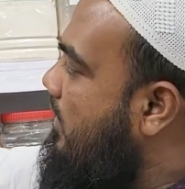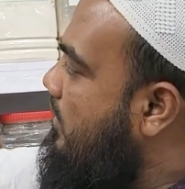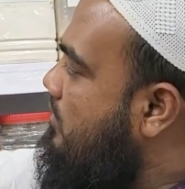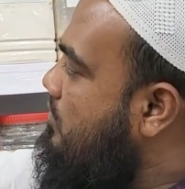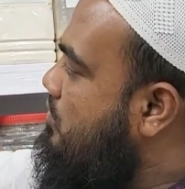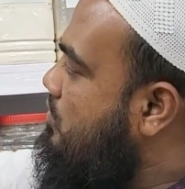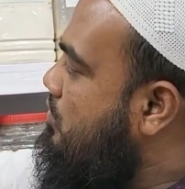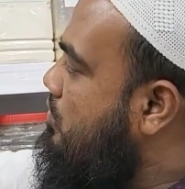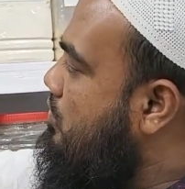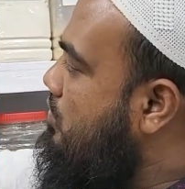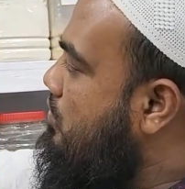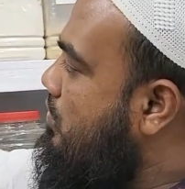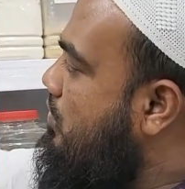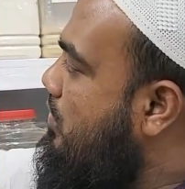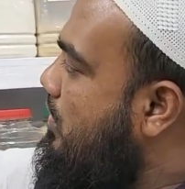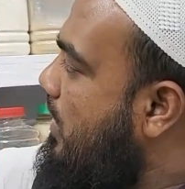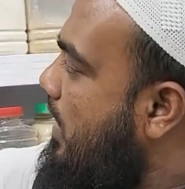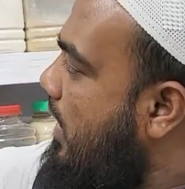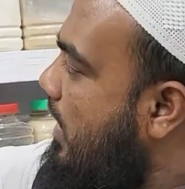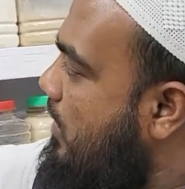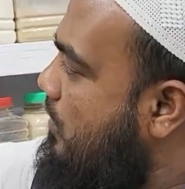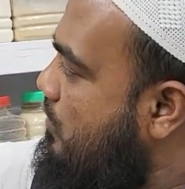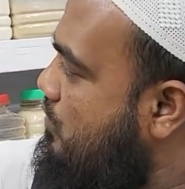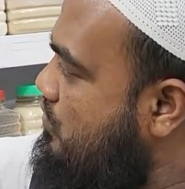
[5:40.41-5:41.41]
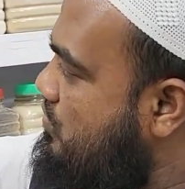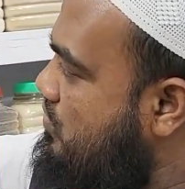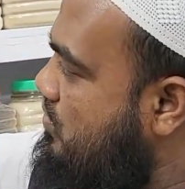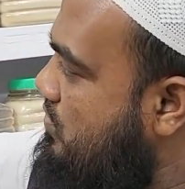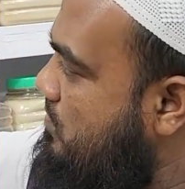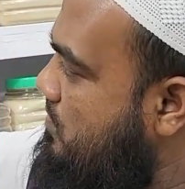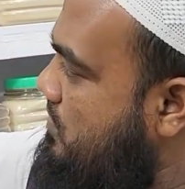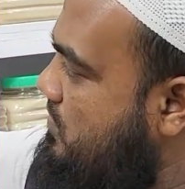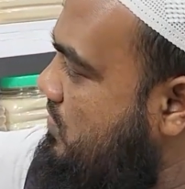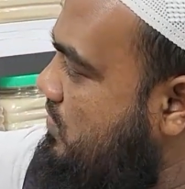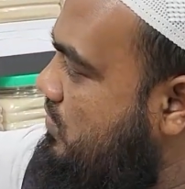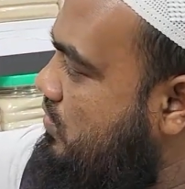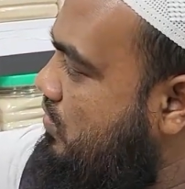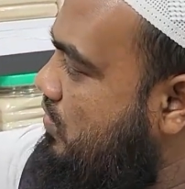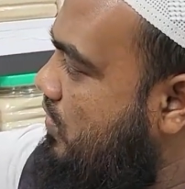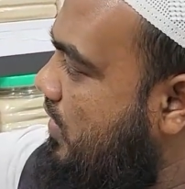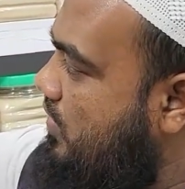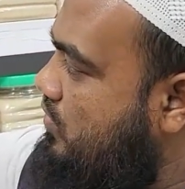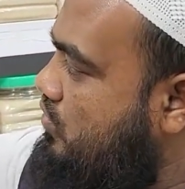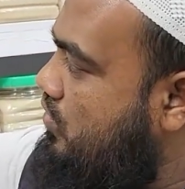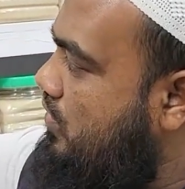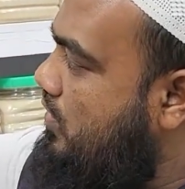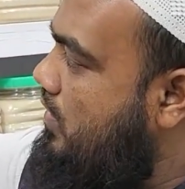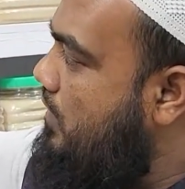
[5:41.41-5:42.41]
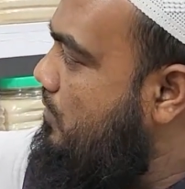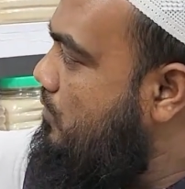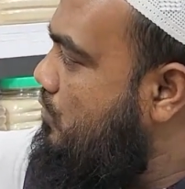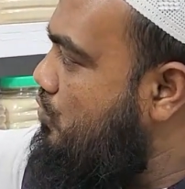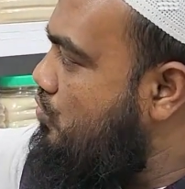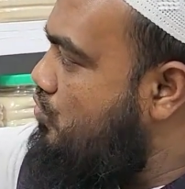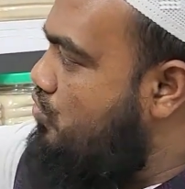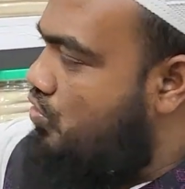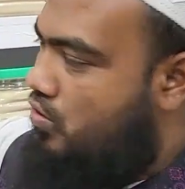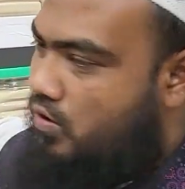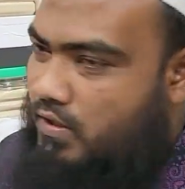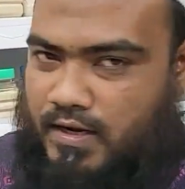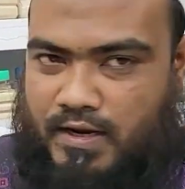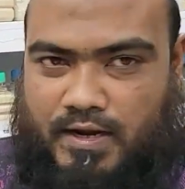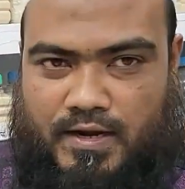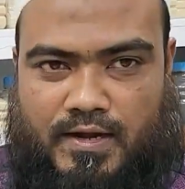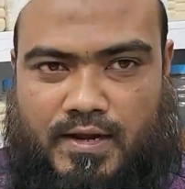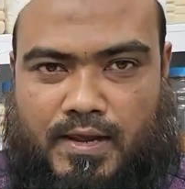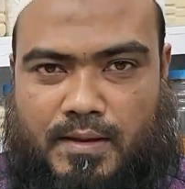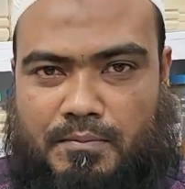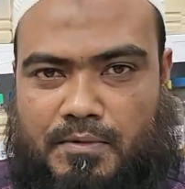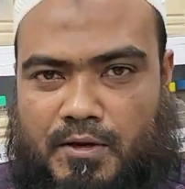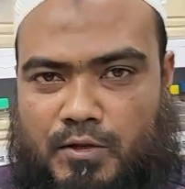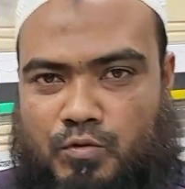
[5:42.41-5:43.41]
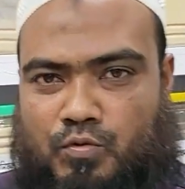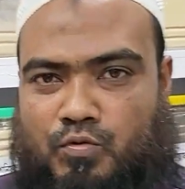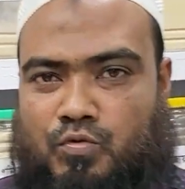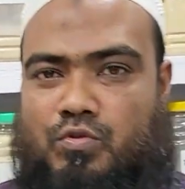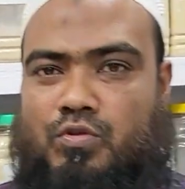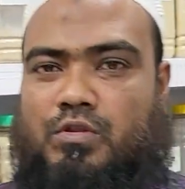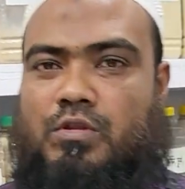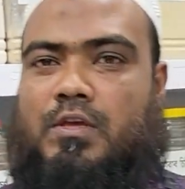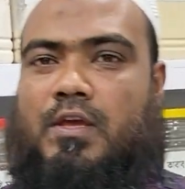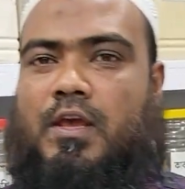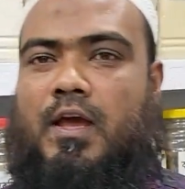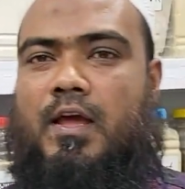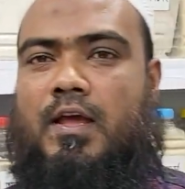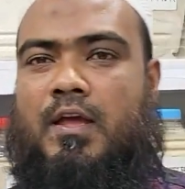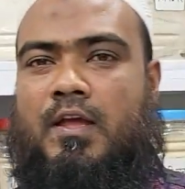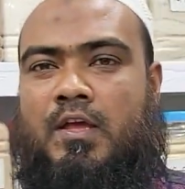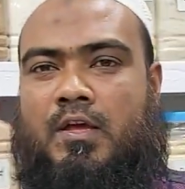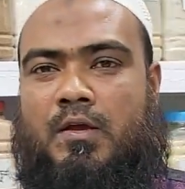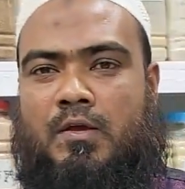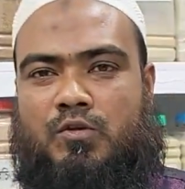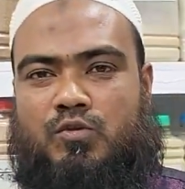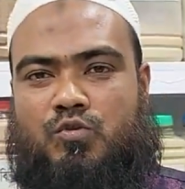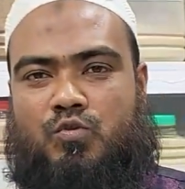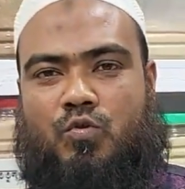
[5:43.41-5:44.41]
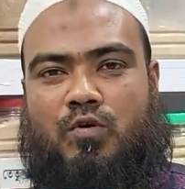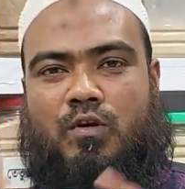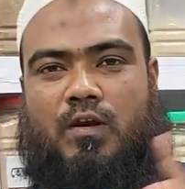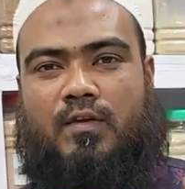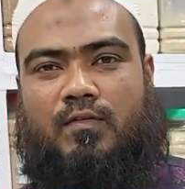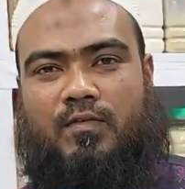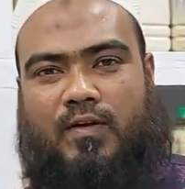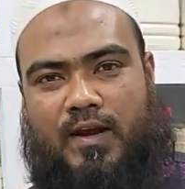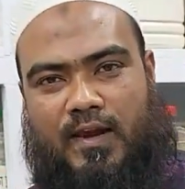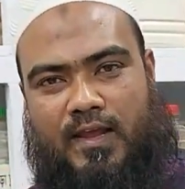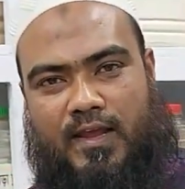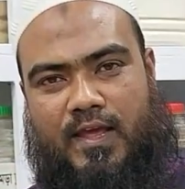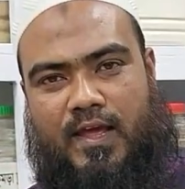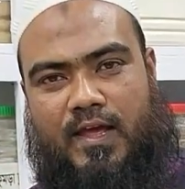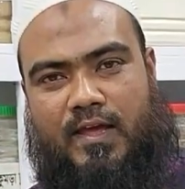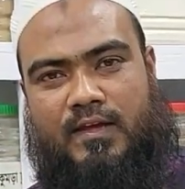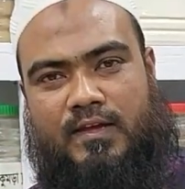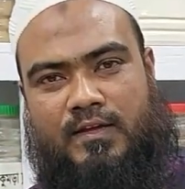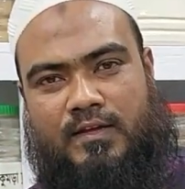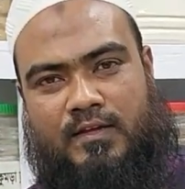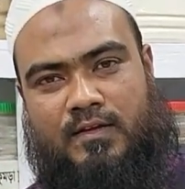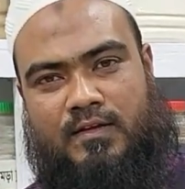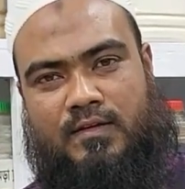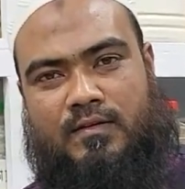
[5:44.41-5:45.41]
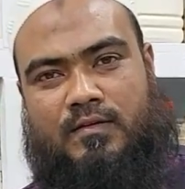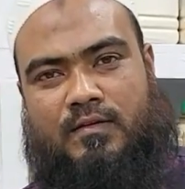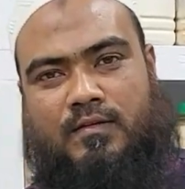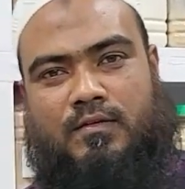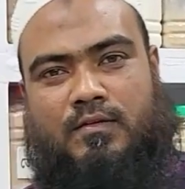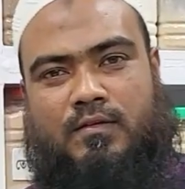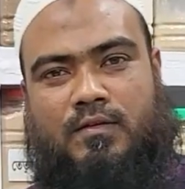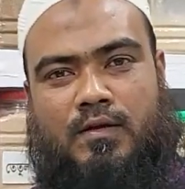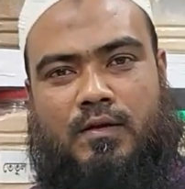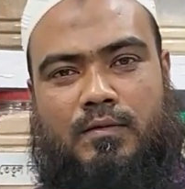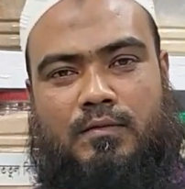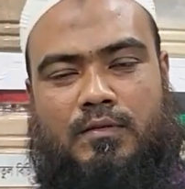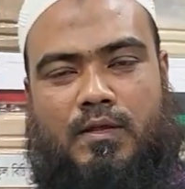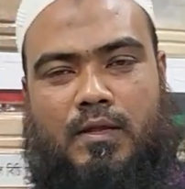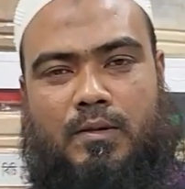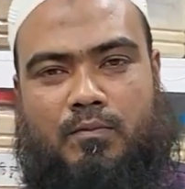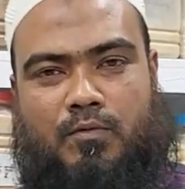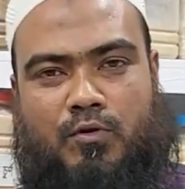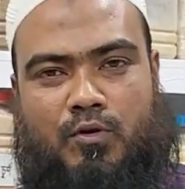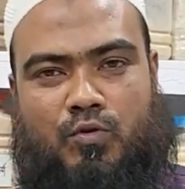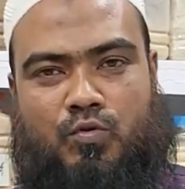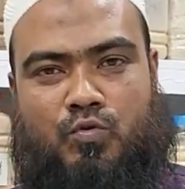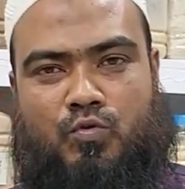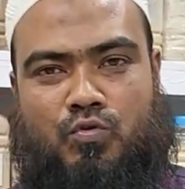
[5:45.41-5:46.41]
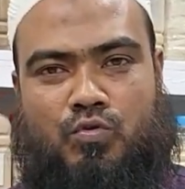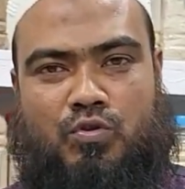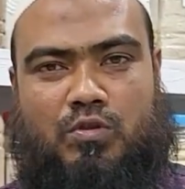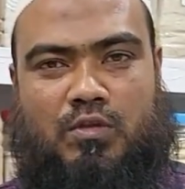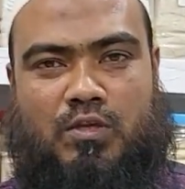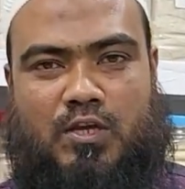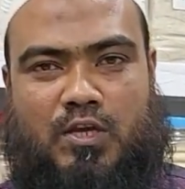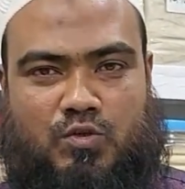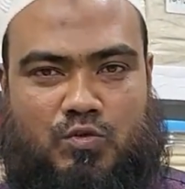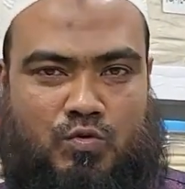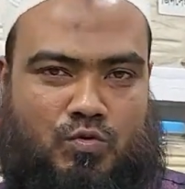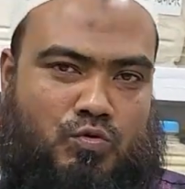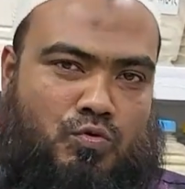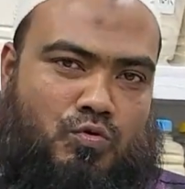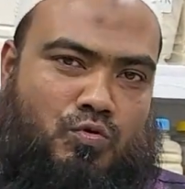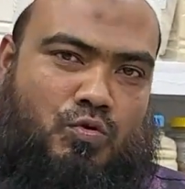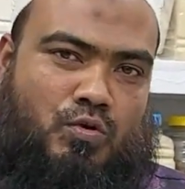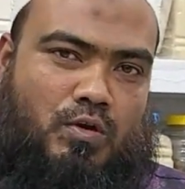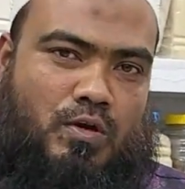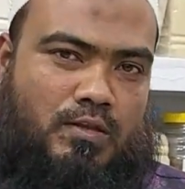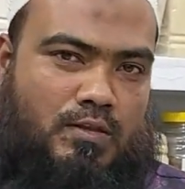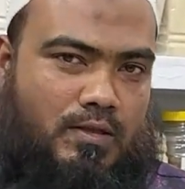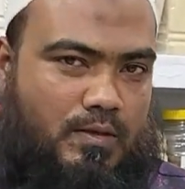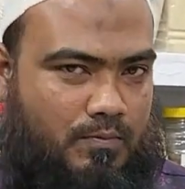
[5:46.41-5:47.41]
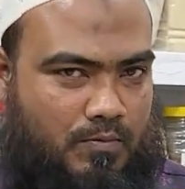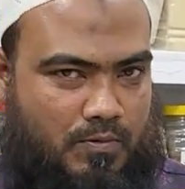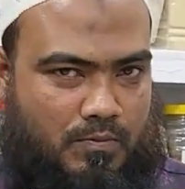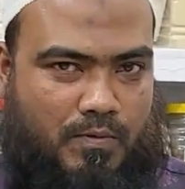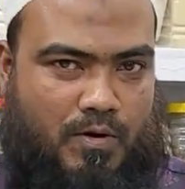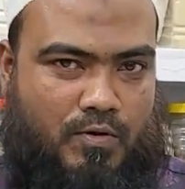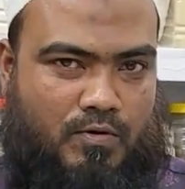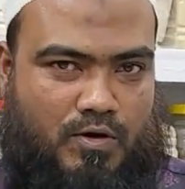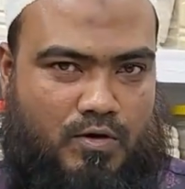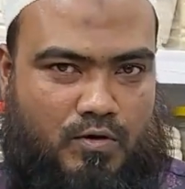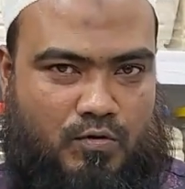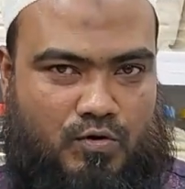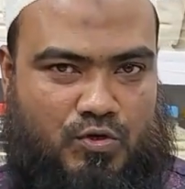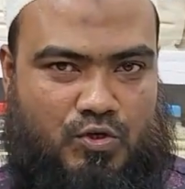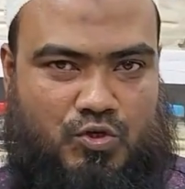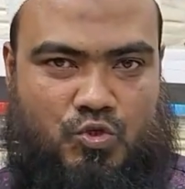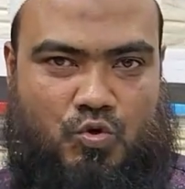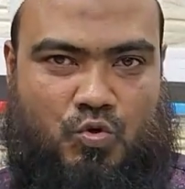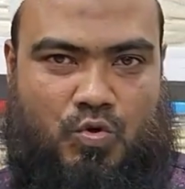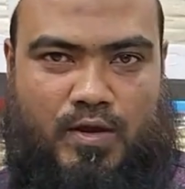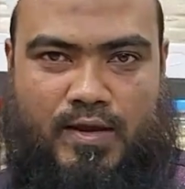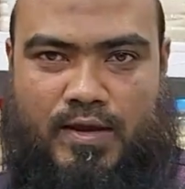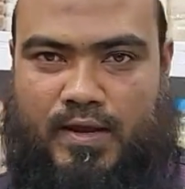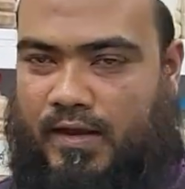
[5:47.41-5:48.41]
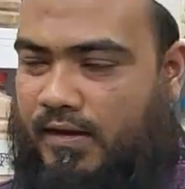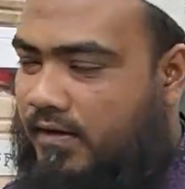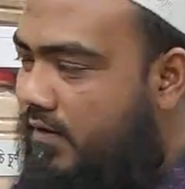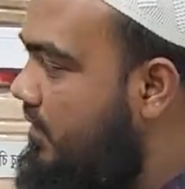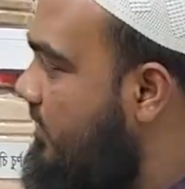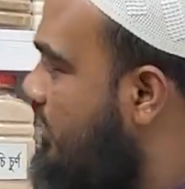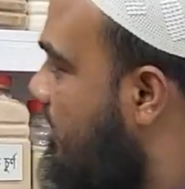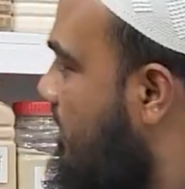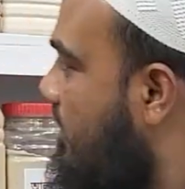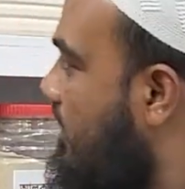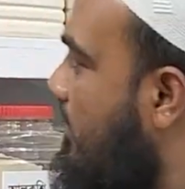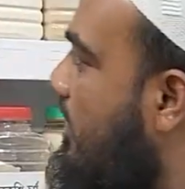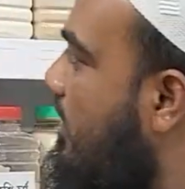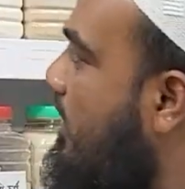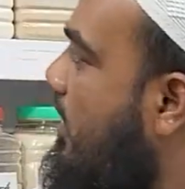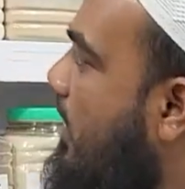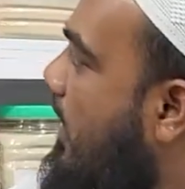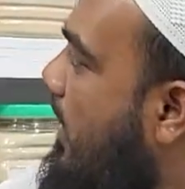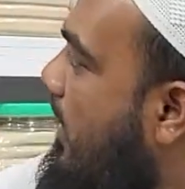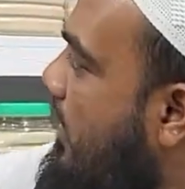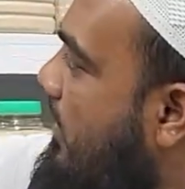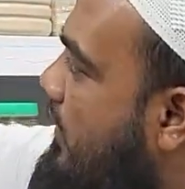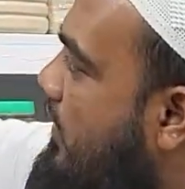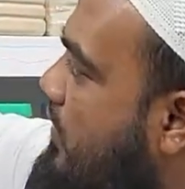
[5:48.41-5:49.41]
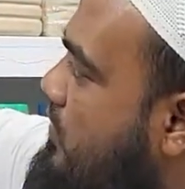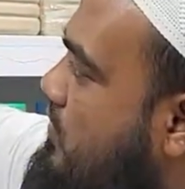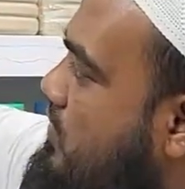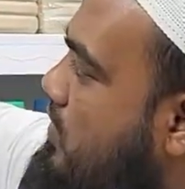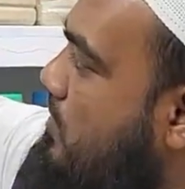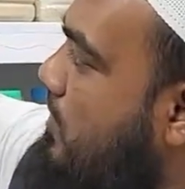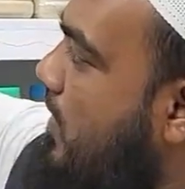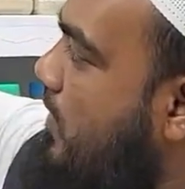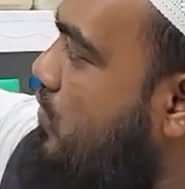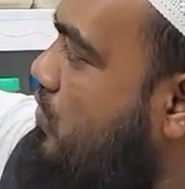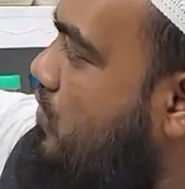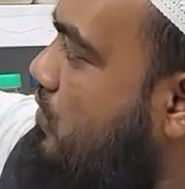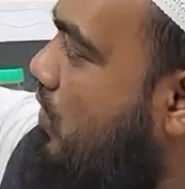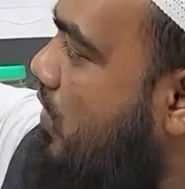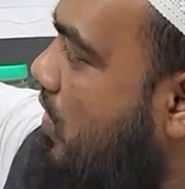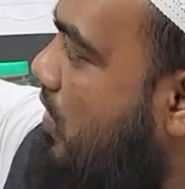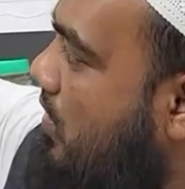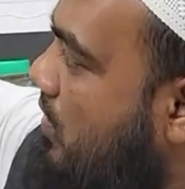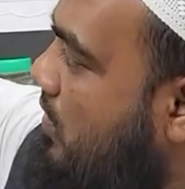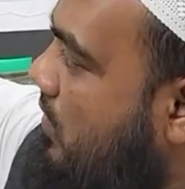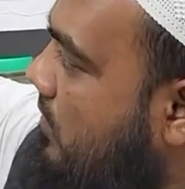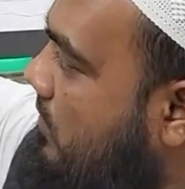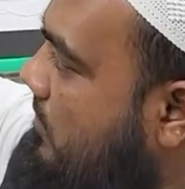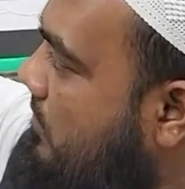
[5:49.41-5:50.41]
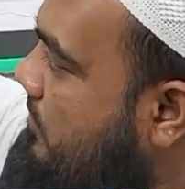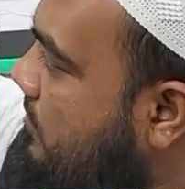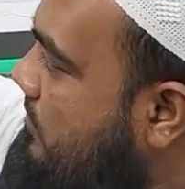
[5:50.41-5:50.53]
আর শোধন করা আলকুশির বীজ এটা হলো একশো গ্রাম দুইশো টাকা এটা আমরা দুধ দিয়া শোকলা ফালায়া তারপরে দুধ দিয়া শোধন করে তারপর পাউডার করি শুকাইয়া আচ্ছা আর এটা হচ্ছে মাজু ফল